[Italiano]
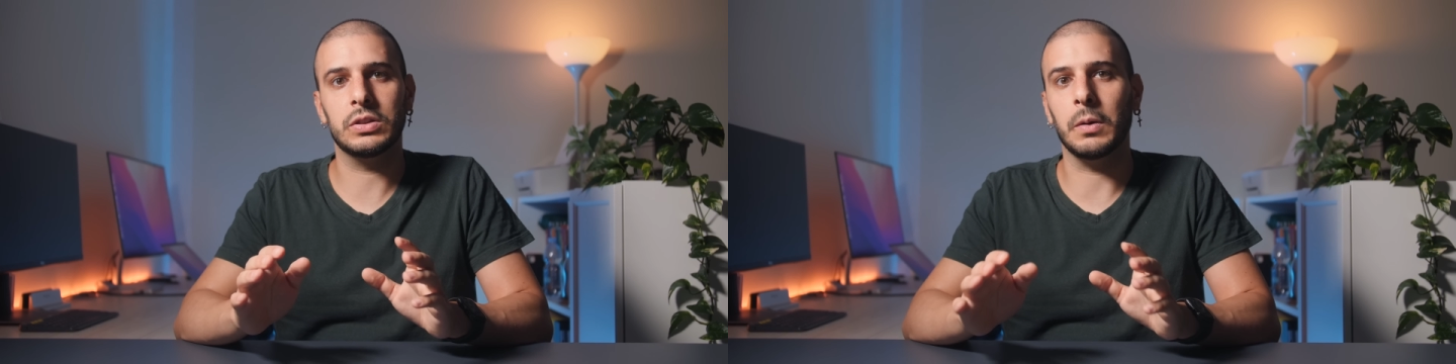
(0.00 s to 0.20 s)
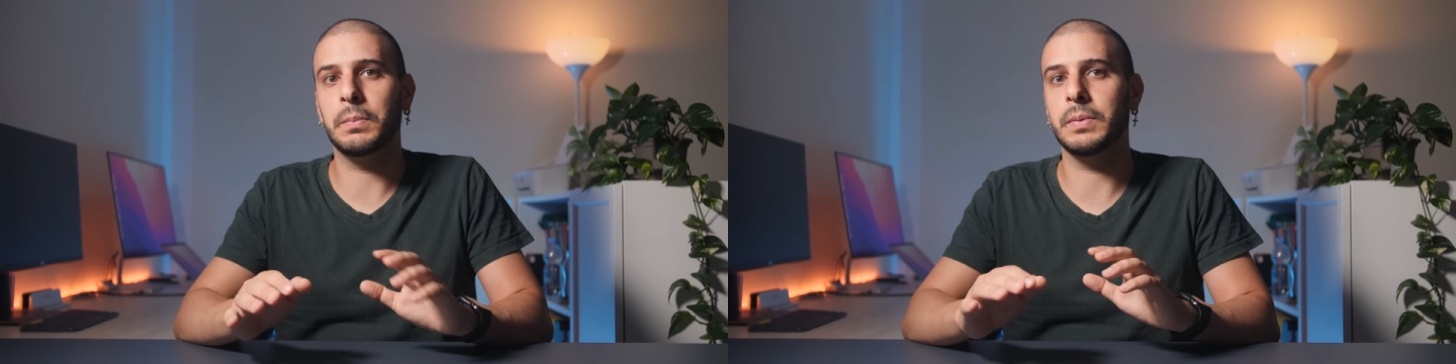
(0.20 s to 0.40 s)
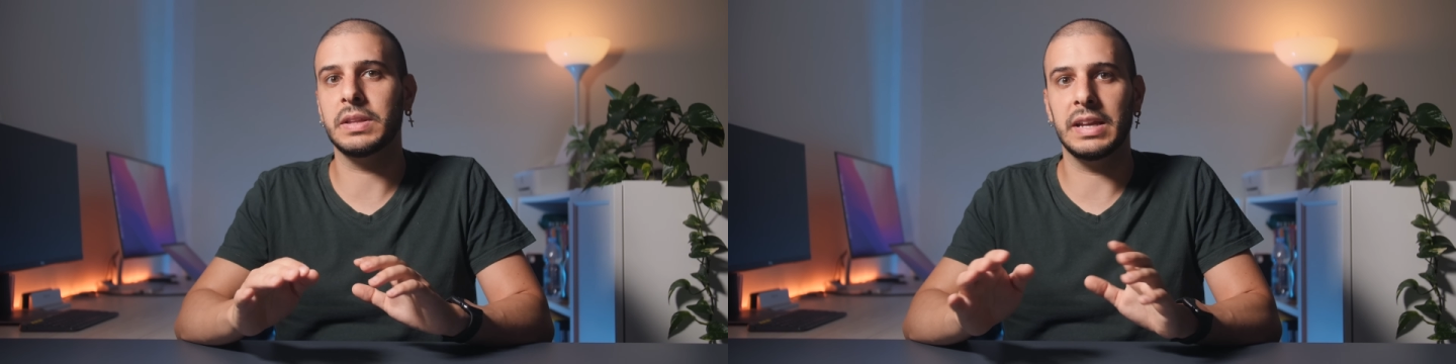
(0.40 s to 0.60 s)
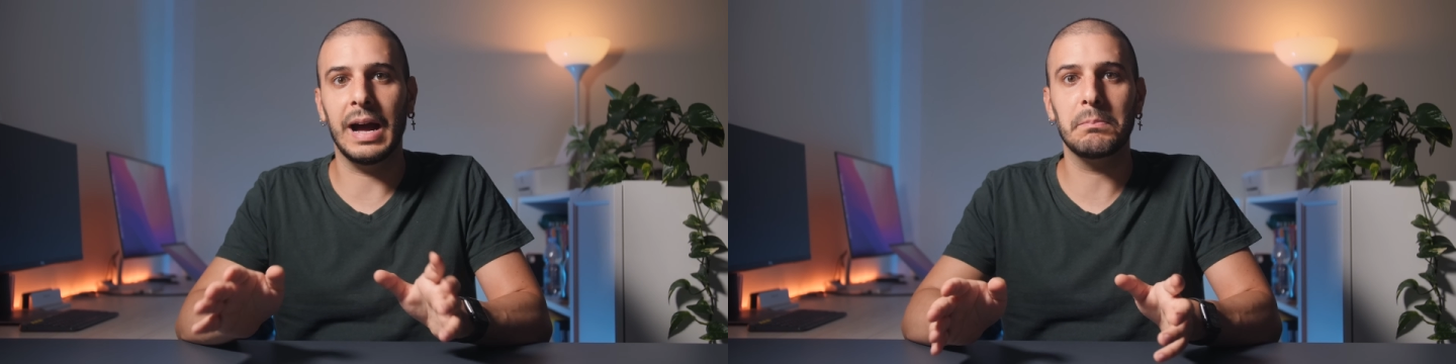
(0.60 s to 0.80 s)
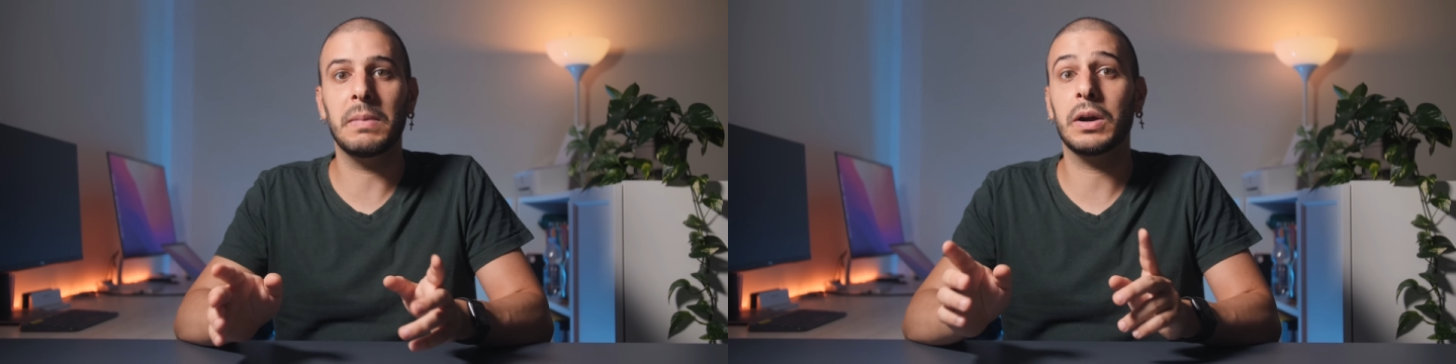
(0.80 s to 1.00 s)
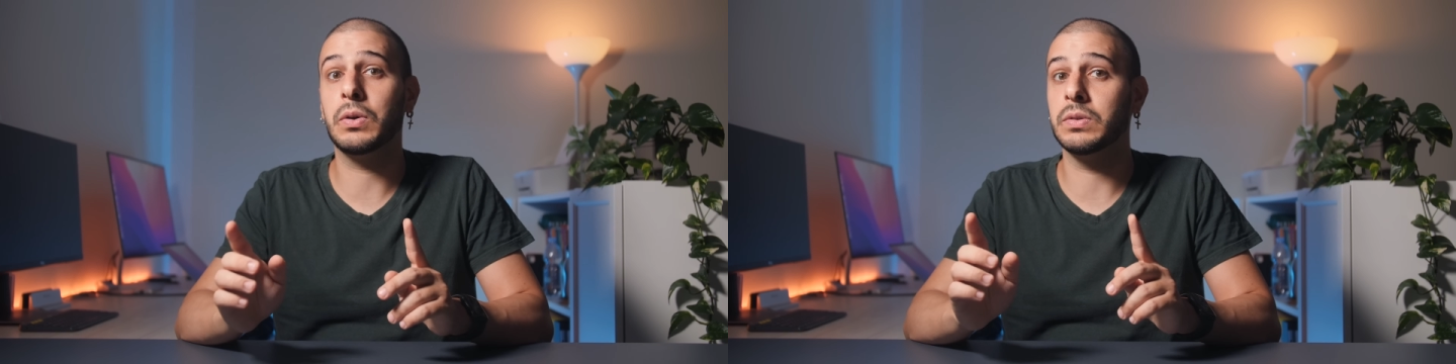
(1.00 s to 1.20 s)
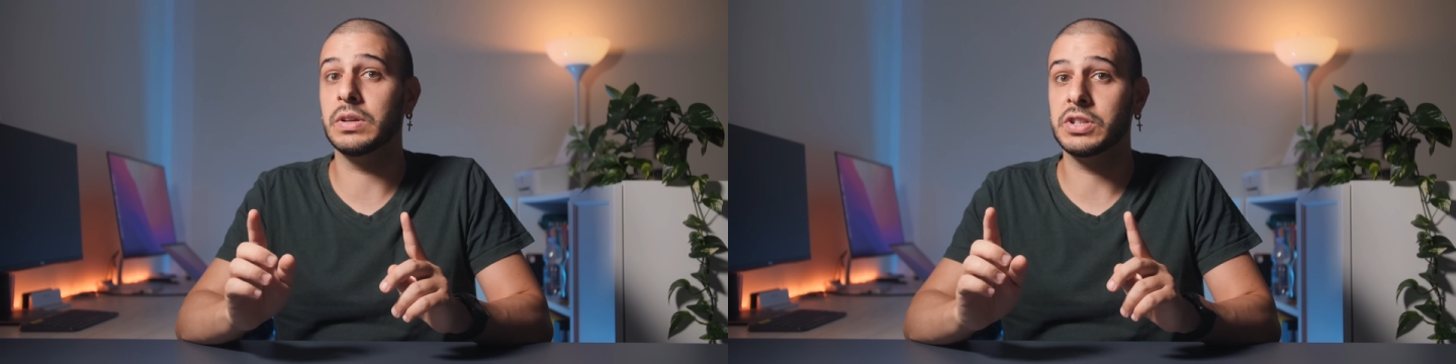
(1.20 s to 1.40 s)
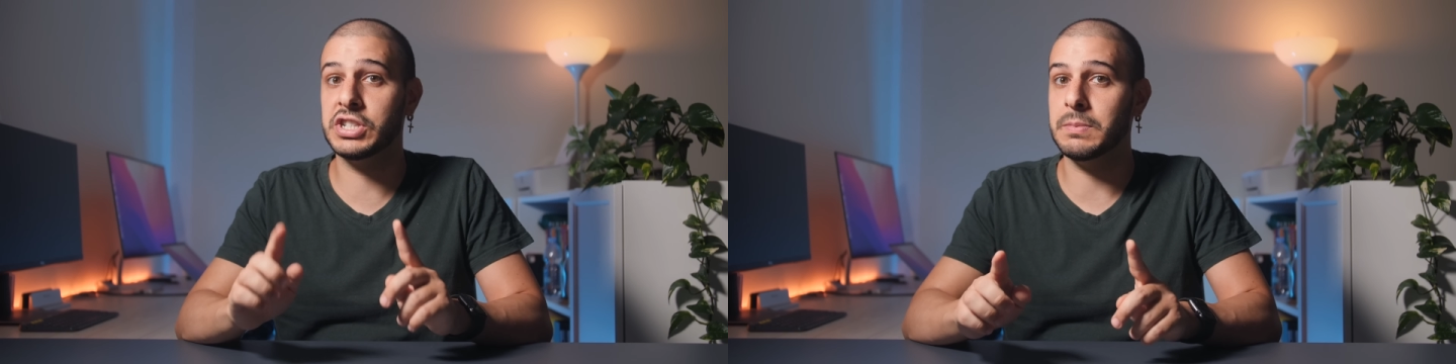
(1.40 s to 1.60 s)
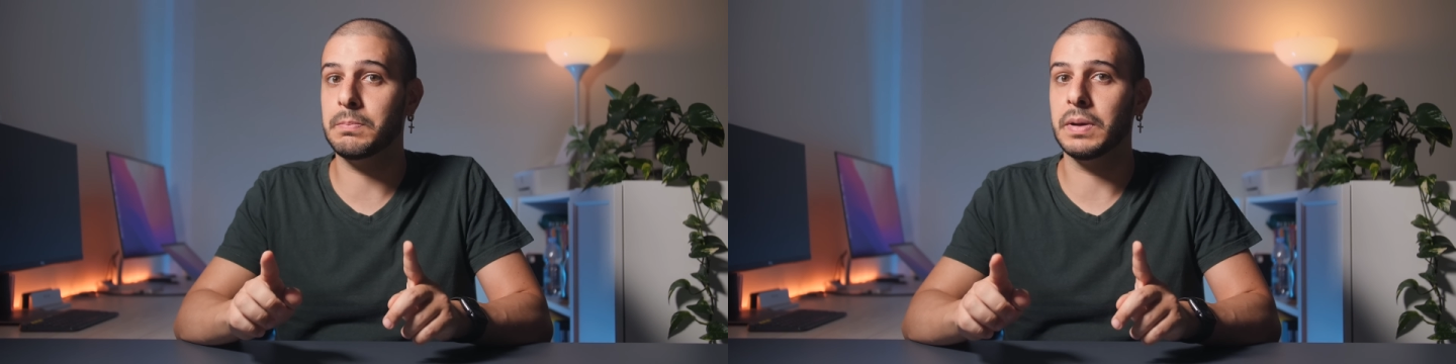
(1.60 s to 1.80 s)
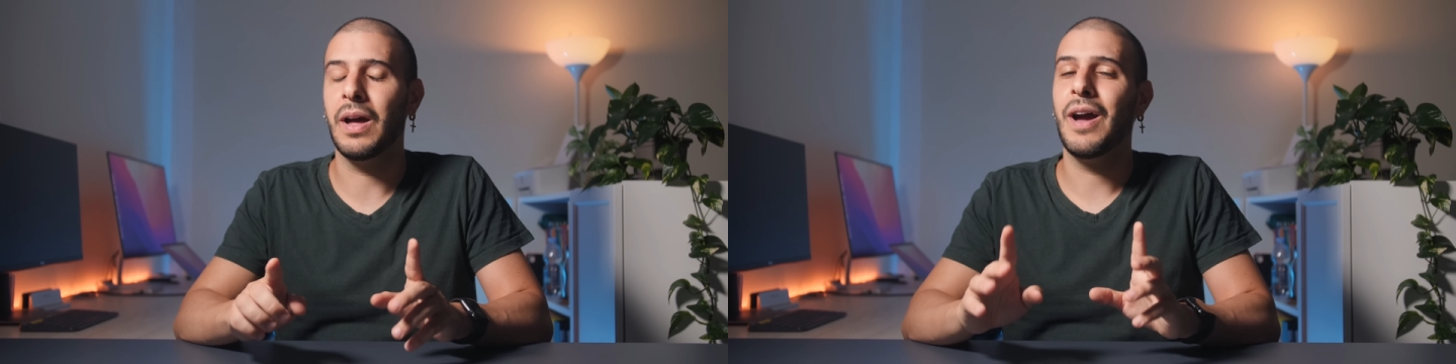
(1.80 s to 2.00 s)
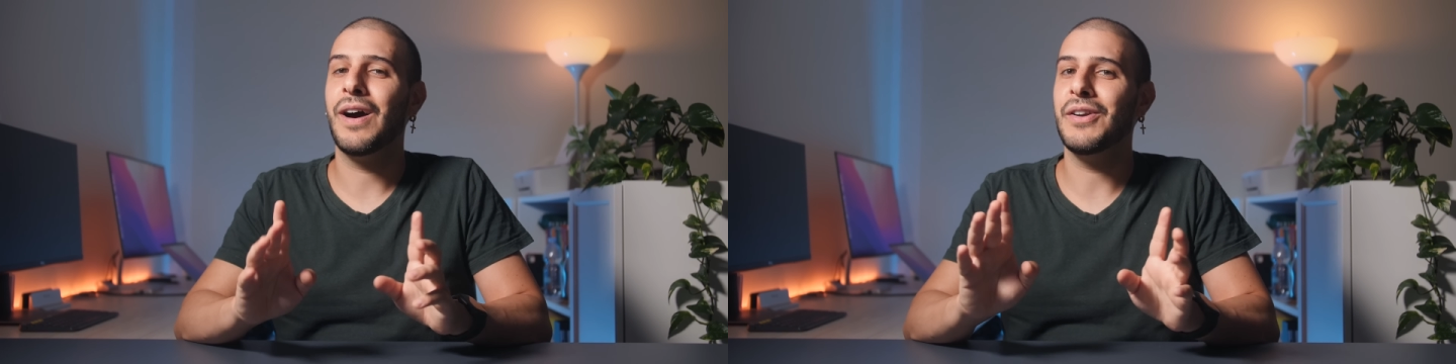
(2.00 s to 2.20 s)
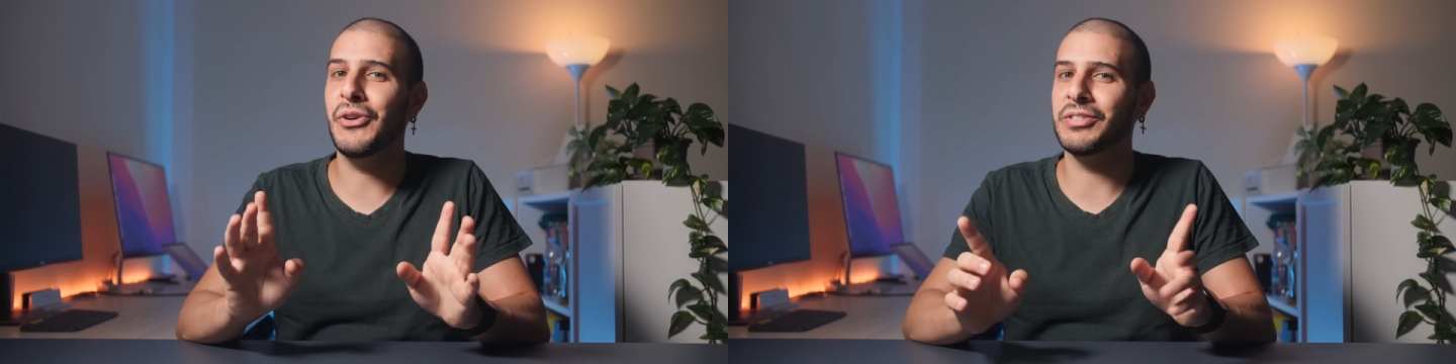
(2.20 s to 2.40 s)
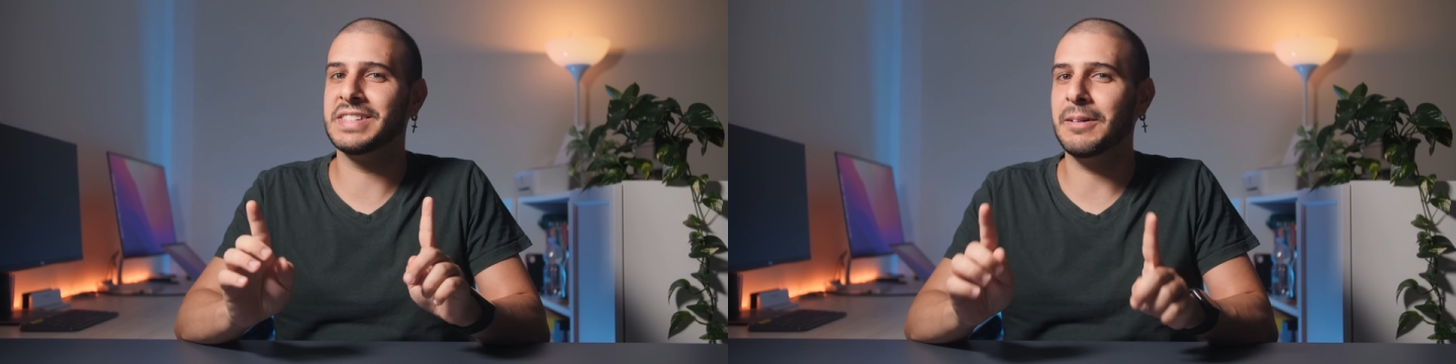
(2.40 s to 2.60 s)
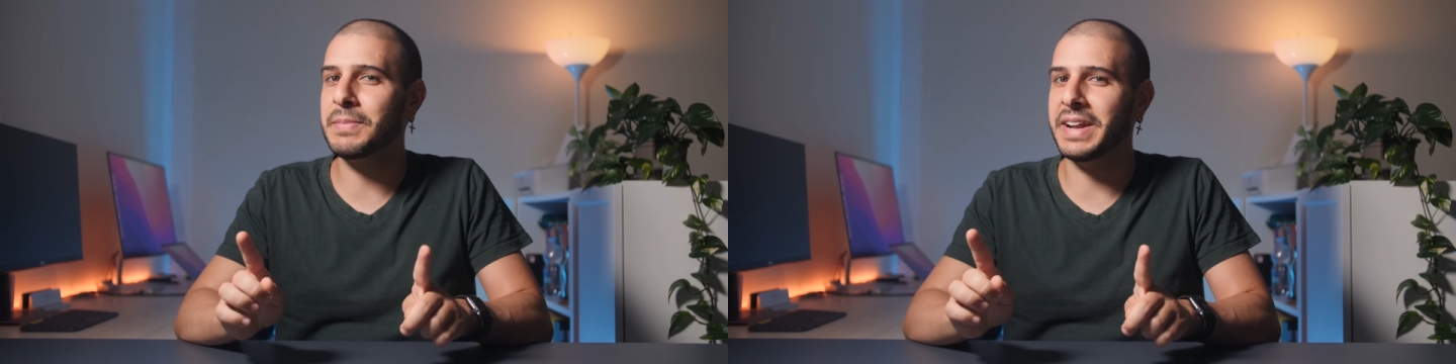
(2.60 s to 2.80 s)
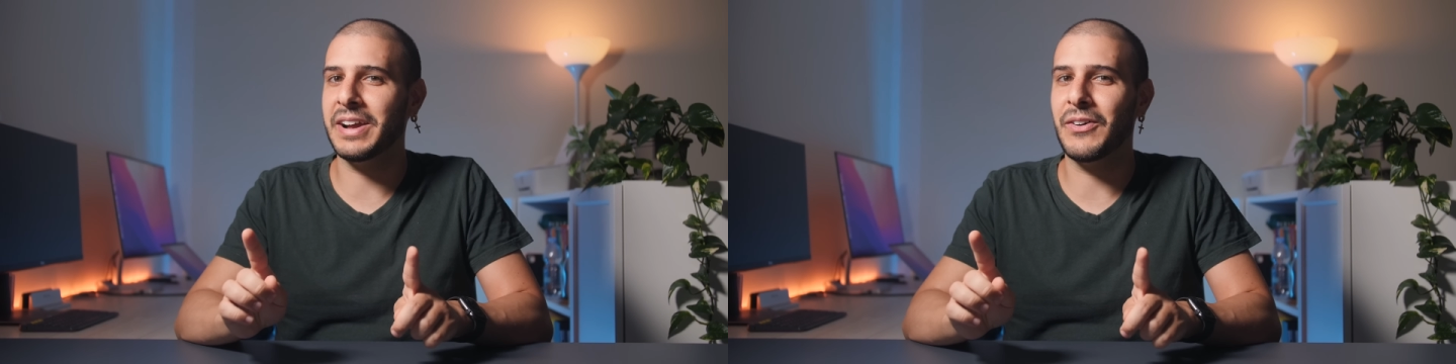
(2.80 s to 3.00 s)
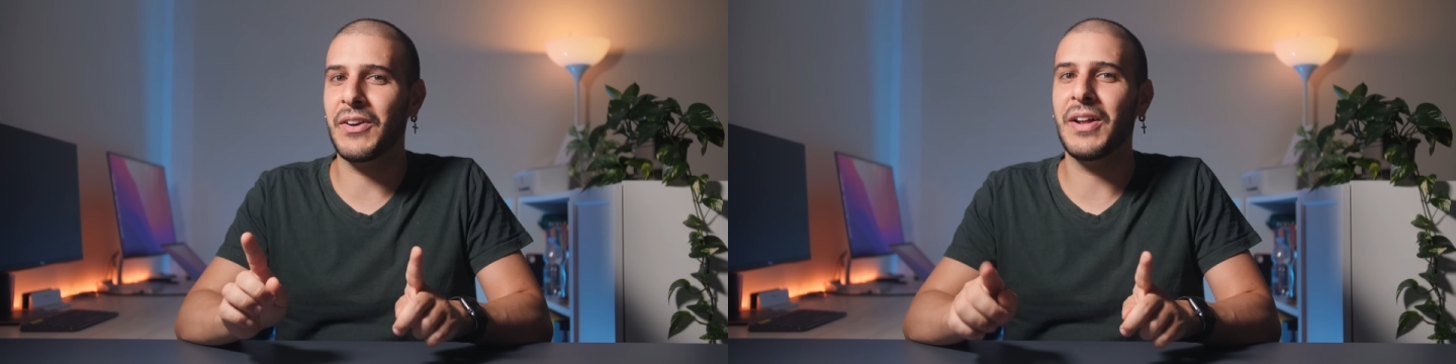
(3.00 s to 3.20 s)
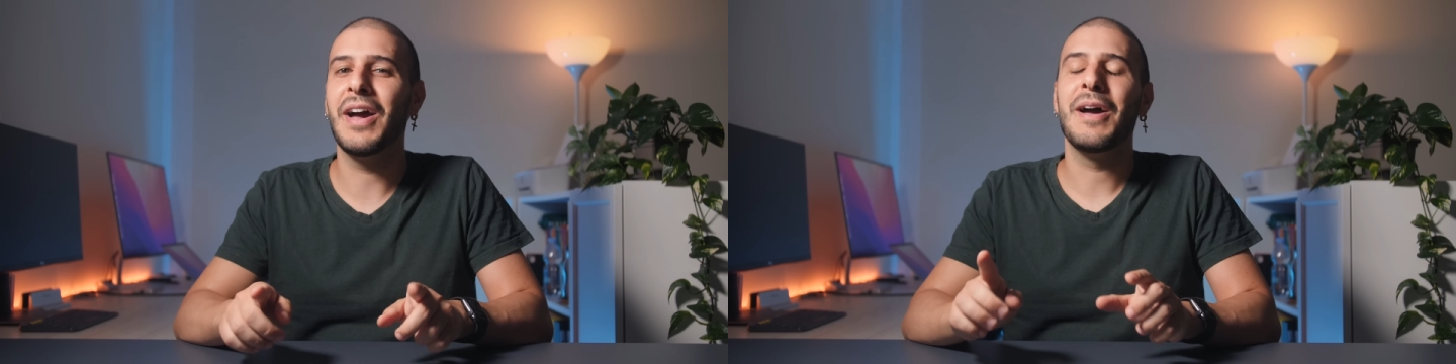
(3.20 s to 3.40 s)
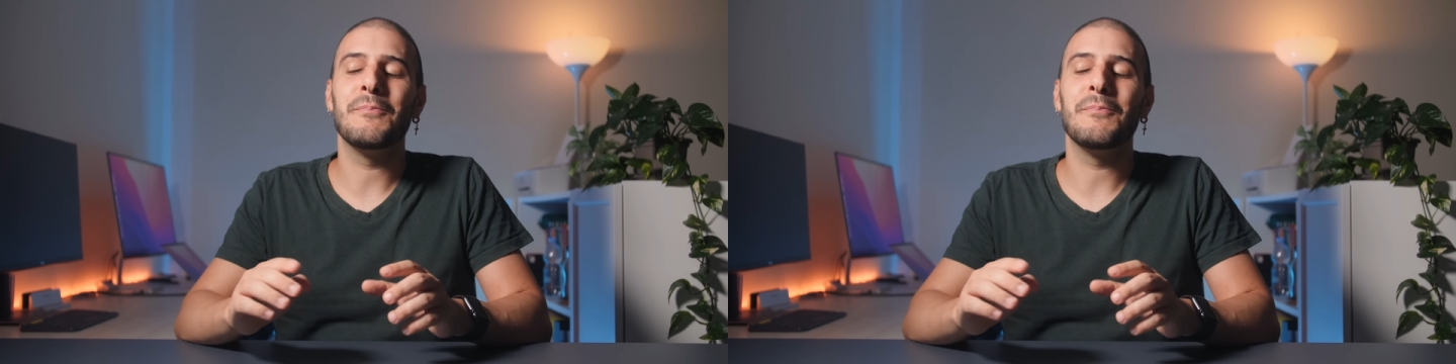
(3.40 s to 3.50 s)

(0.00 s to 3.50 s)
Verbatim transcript: top di gamma con chip non Snapdragon,